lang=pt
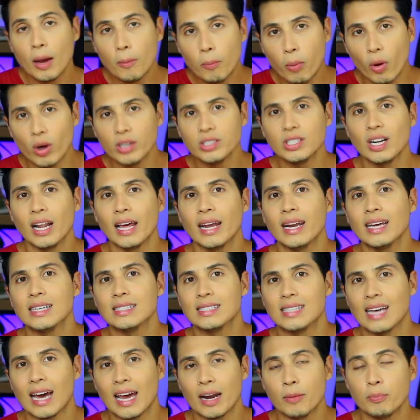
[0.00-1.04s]
pode ir lá na
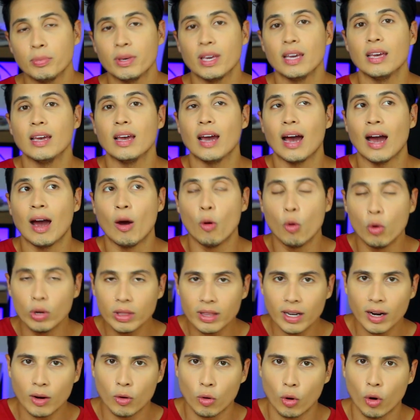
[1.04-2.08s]
Zara, porque a outra